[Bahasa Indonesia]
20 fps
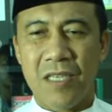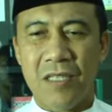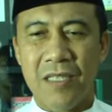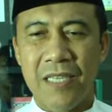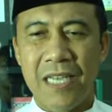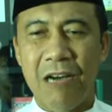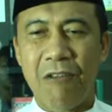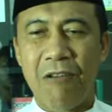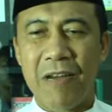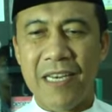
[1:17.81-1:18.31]

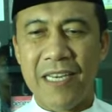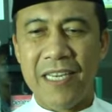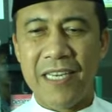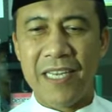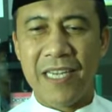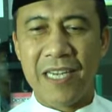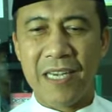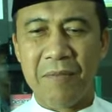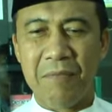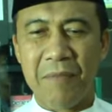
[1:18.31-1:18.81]

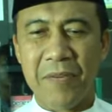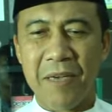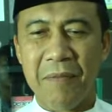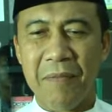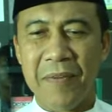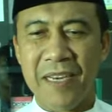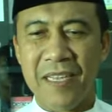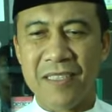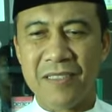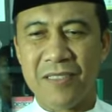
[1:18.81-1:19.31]
diawali dengan
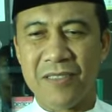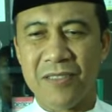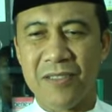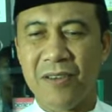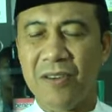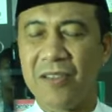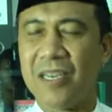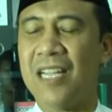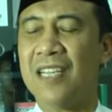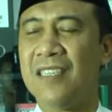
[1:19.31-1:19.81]
bagaimana
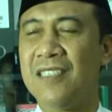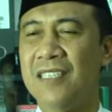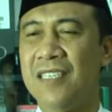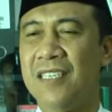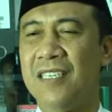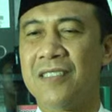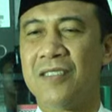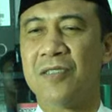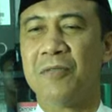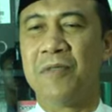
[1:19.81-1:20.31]

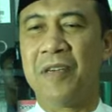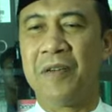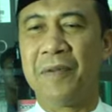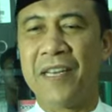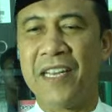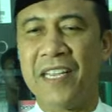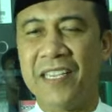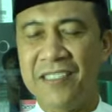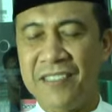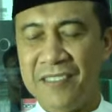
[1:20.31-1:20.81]
seseorang atau
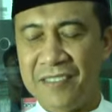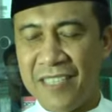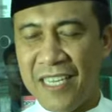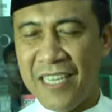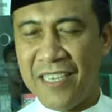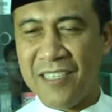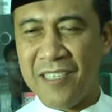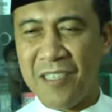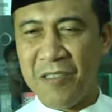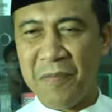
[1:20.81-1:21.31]
bagaimana
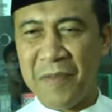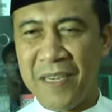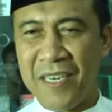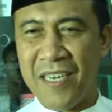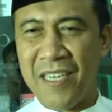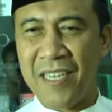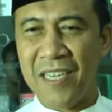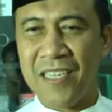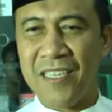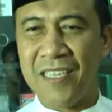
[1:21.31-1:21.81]
insan,
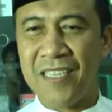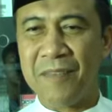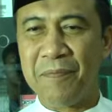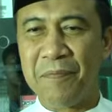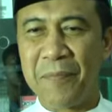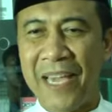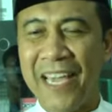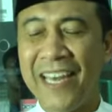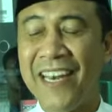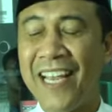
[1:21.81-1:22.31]
bagaimana
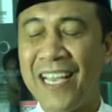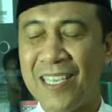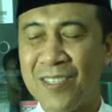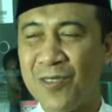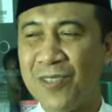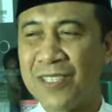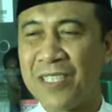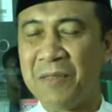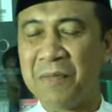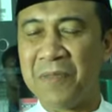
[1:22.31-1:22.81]

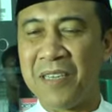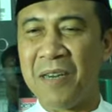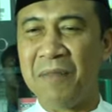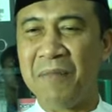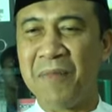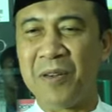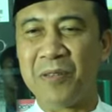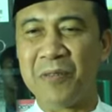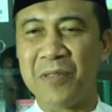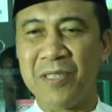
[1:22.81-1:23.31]
PNS Kota
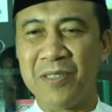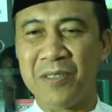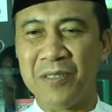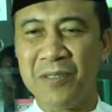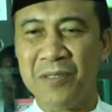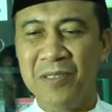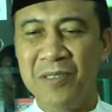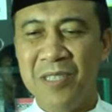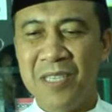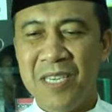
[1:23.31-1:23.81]
Pekanbaru
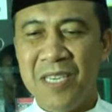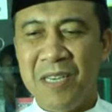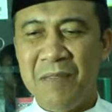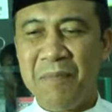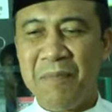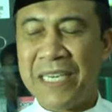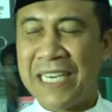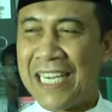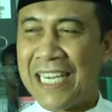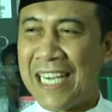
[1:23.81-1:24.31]
itu
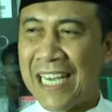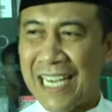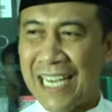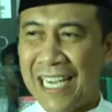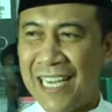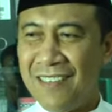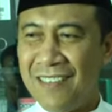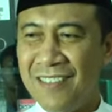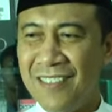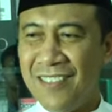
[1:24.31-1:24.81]

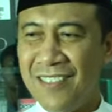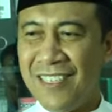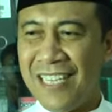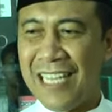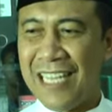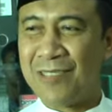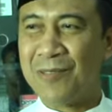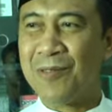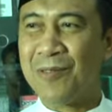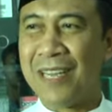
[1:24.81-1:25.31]
menegakkan
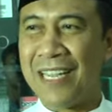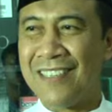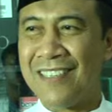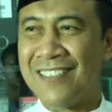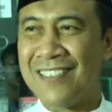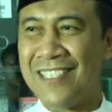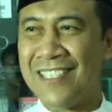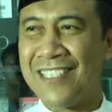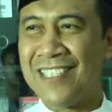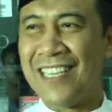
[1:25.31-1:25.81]

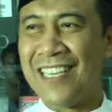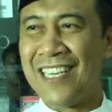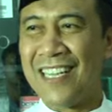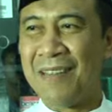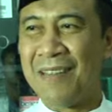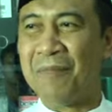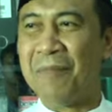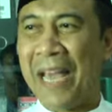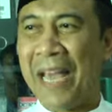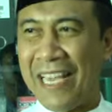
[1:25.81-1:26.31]
aturan
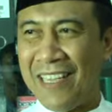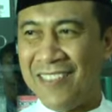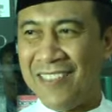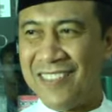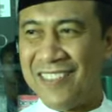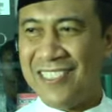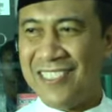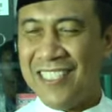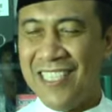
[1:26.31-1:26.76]
secara baik